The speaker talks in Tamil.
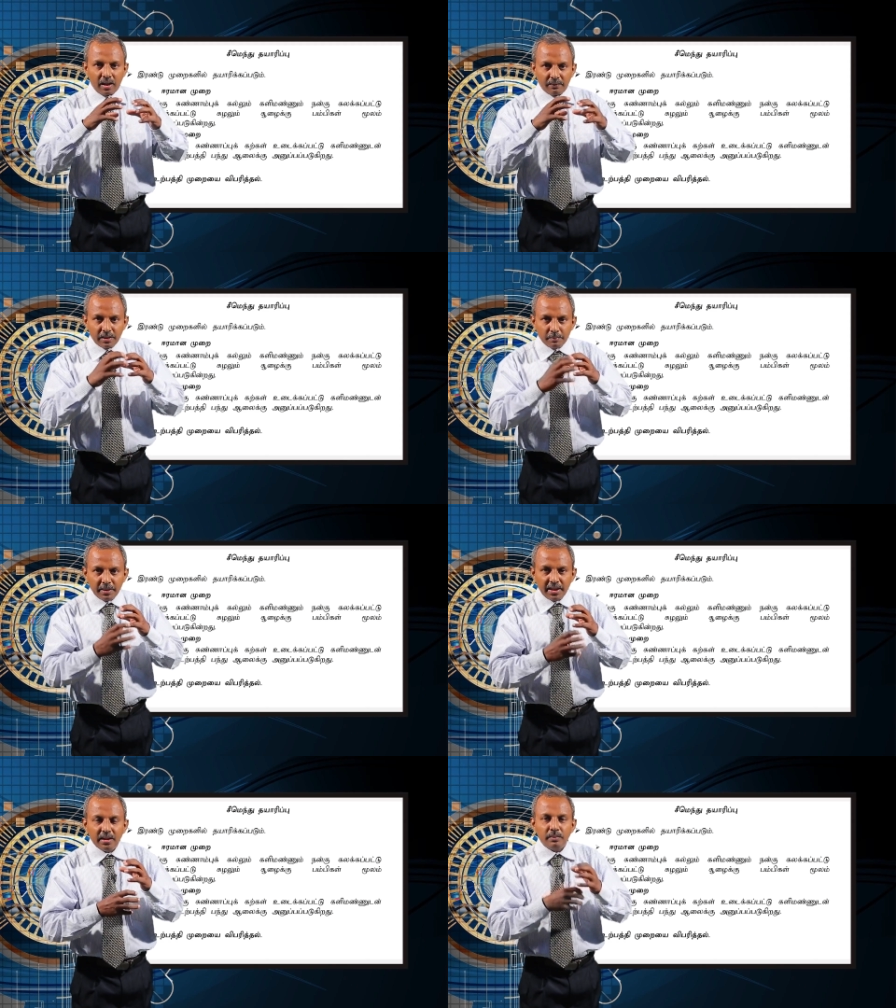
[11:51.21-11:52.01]
அவை
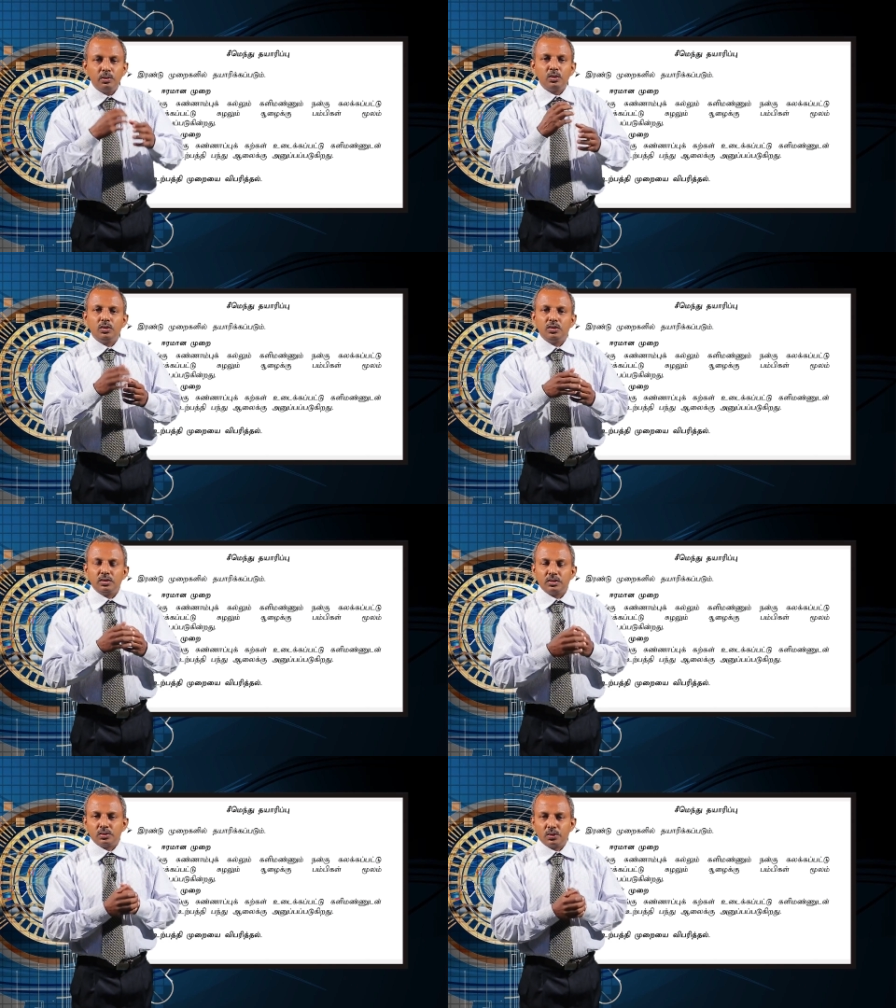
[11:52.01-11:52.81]
மேலும் நுண்
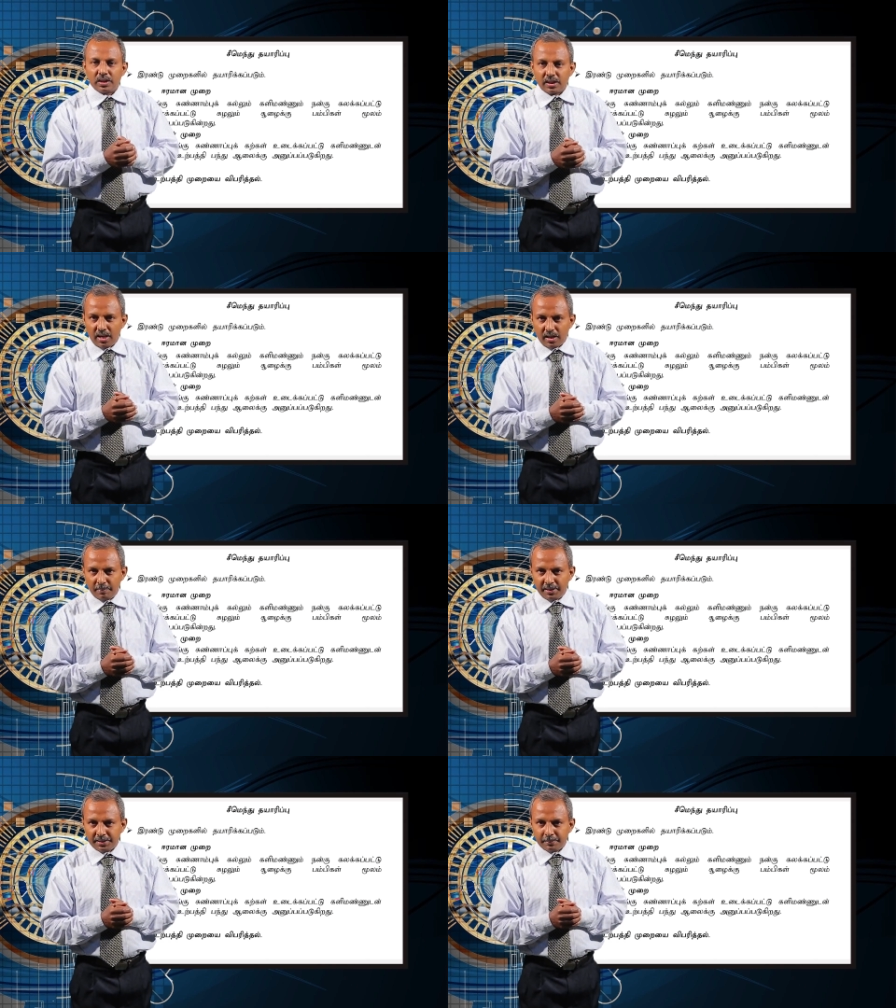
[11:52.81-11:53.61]
துகள்களாக
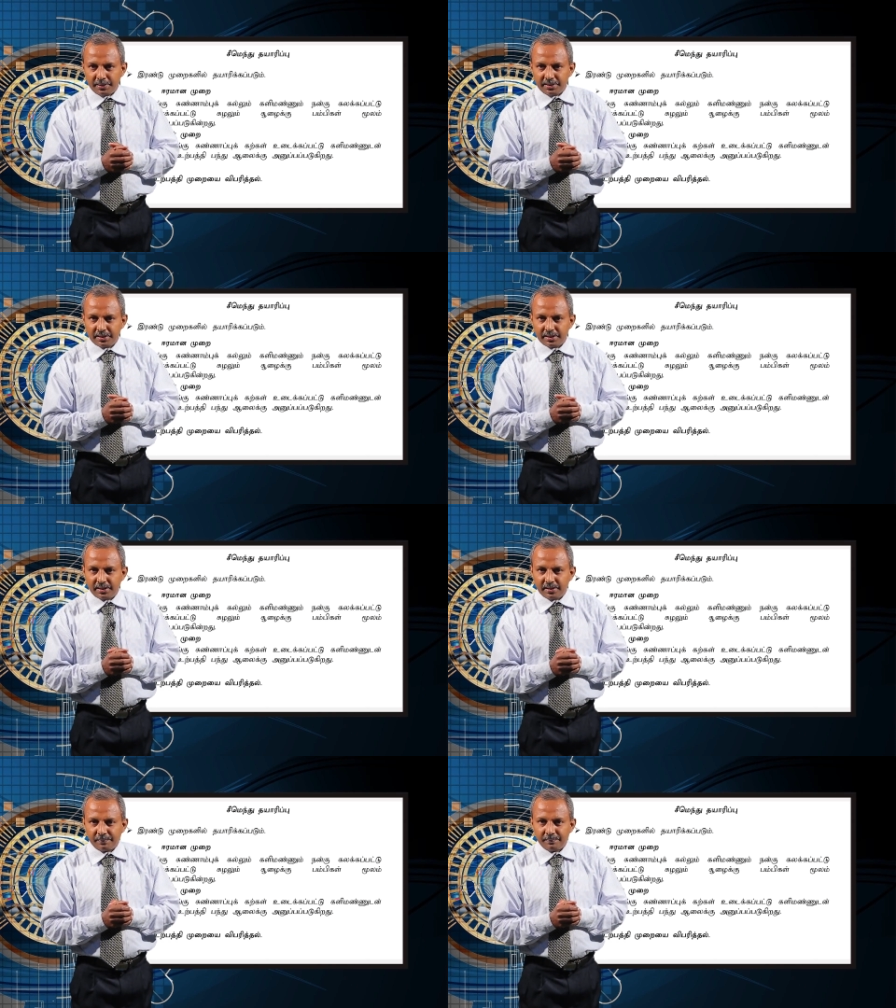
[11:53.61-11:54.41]
மாற்றப்படுகின்றன
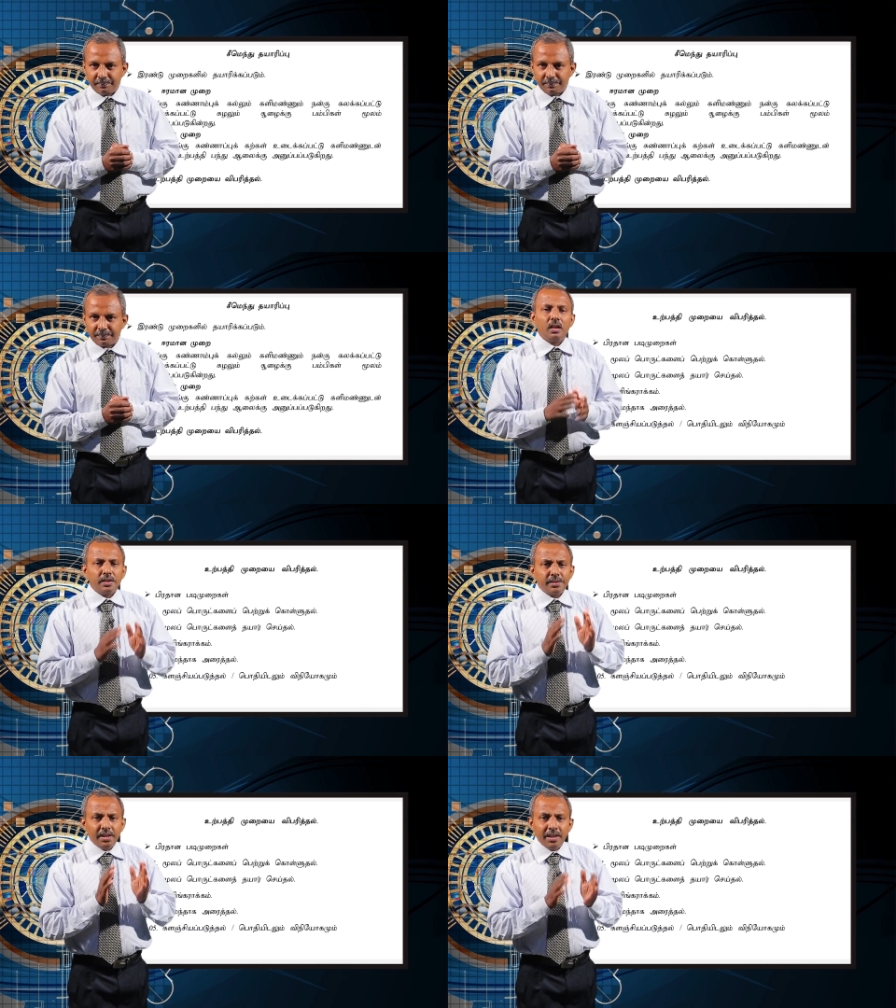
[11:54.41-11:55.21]

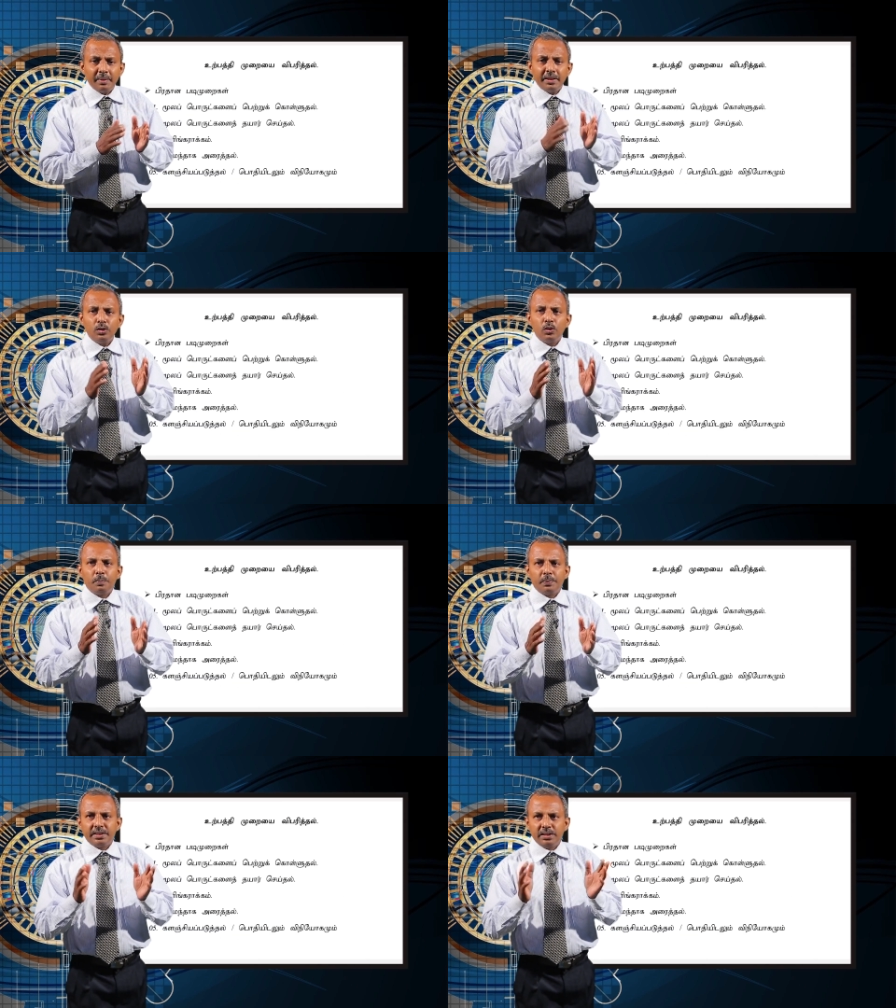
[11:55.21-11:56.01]
சீமந்து
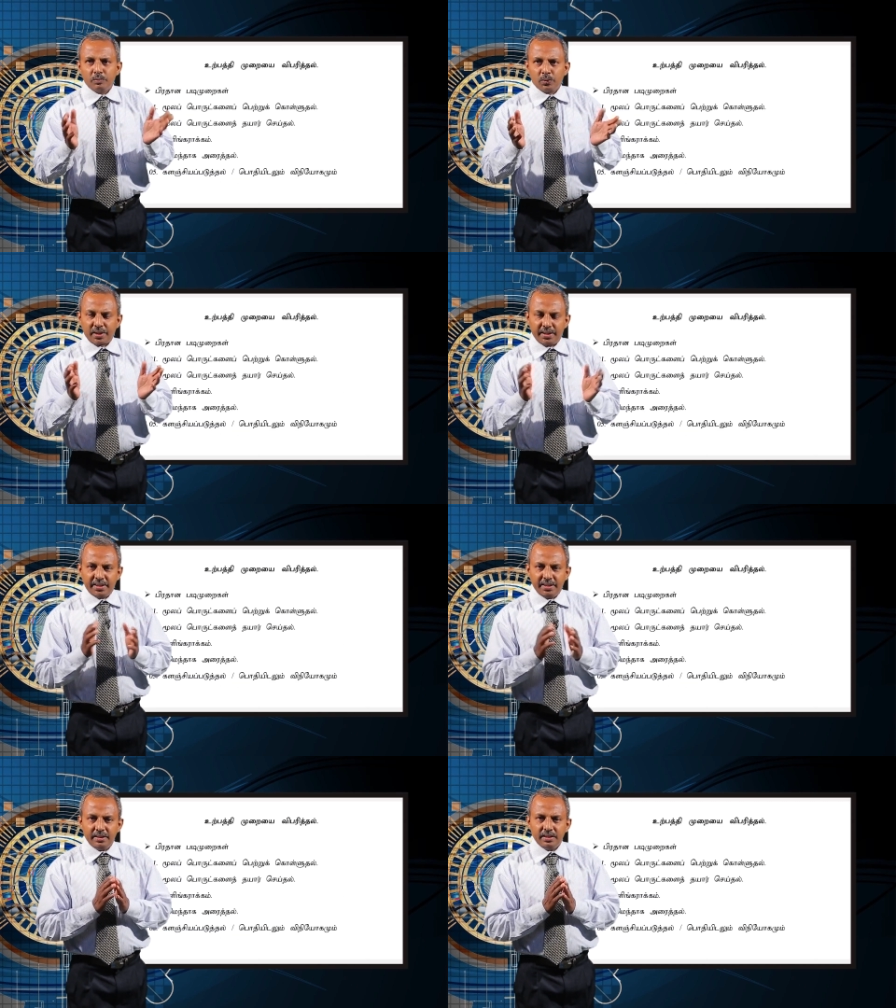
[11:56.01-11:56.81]
உற்பத்தி
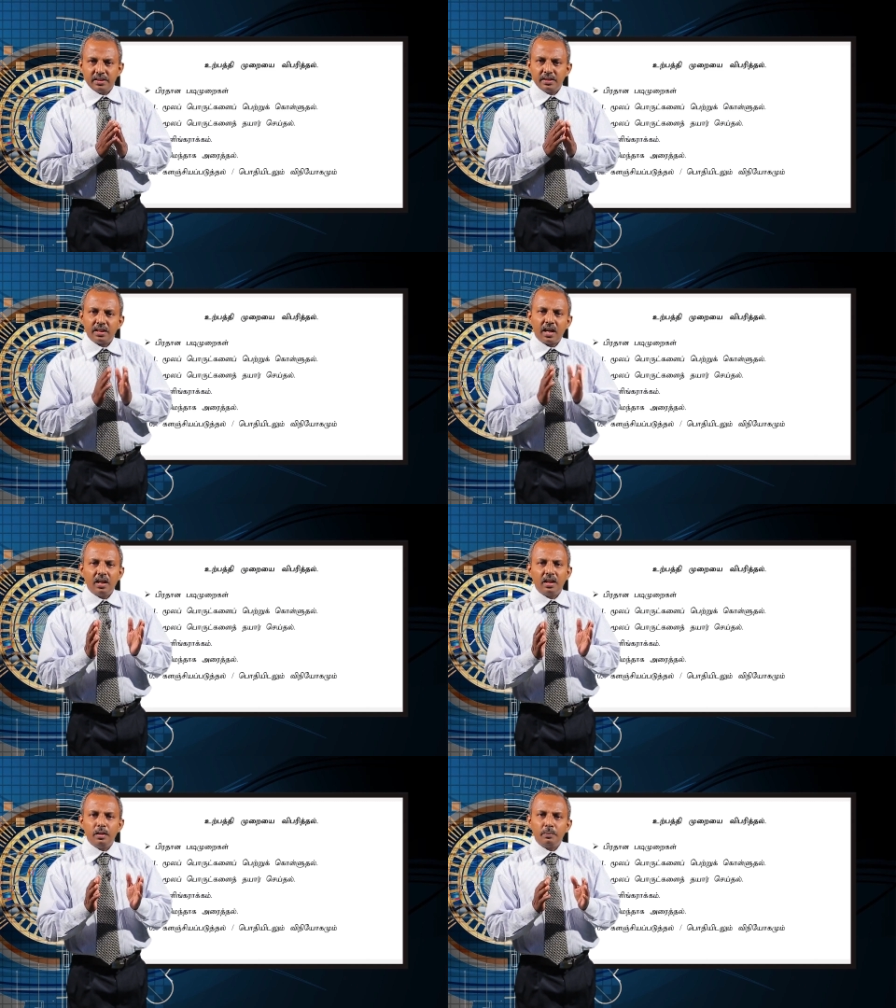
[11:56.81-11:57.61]
முறையை
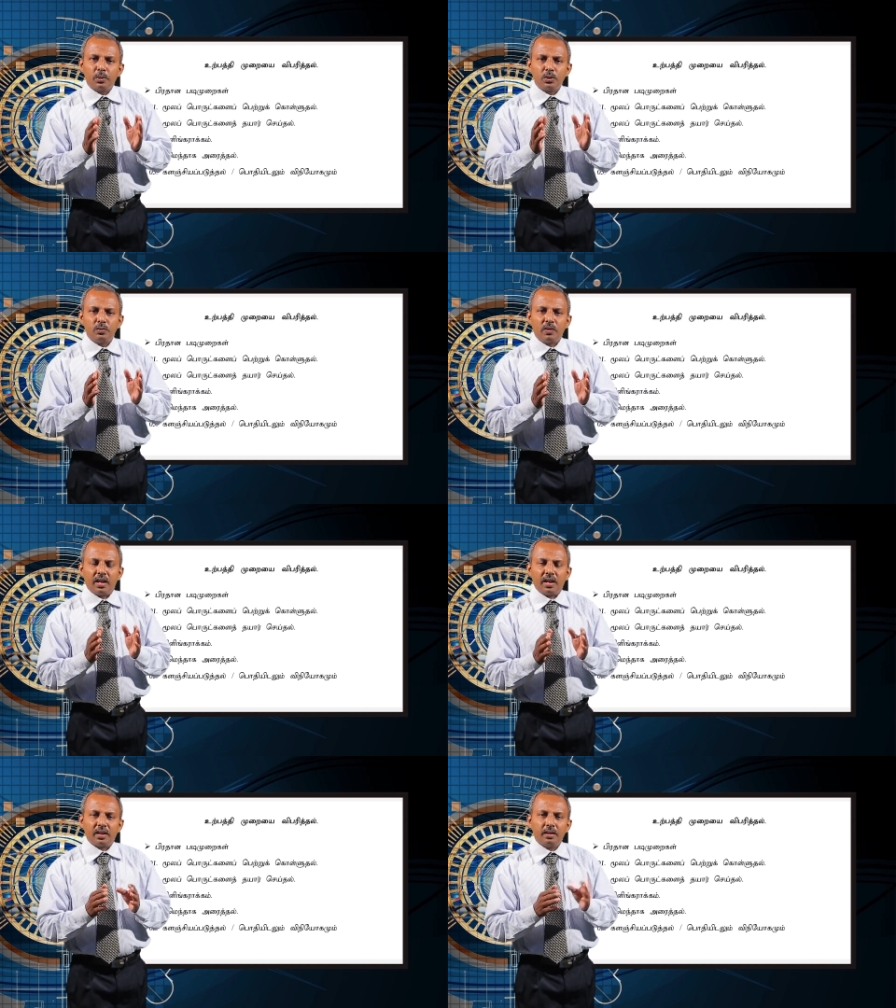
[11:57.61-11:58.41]
நாங்கள்
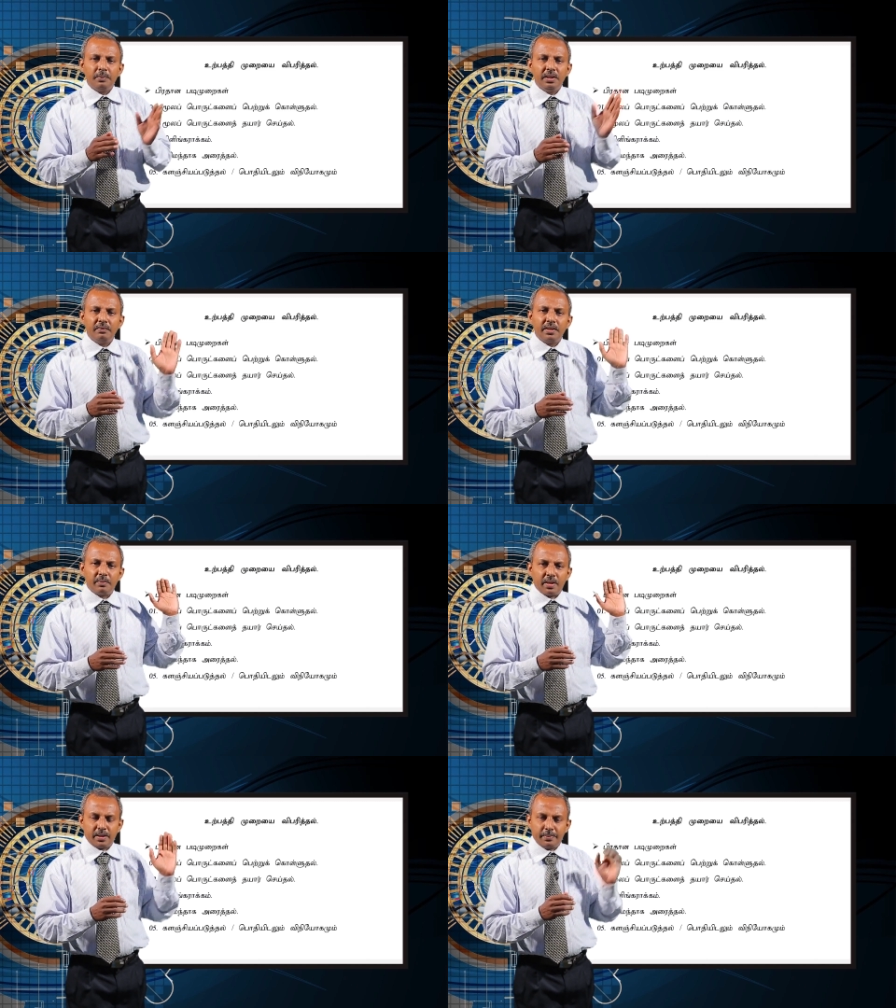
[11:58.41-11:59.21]
பொதுவாக
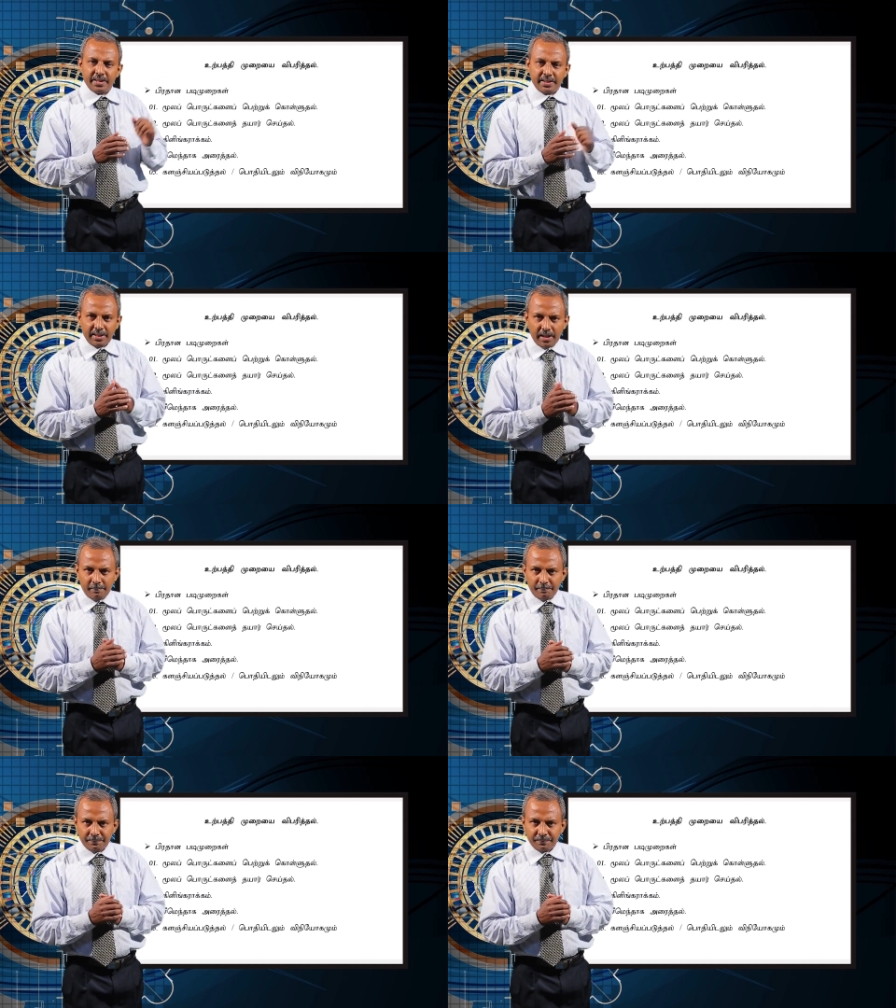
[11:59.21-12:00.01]
பின்வருமாறு பார்க்கலாம்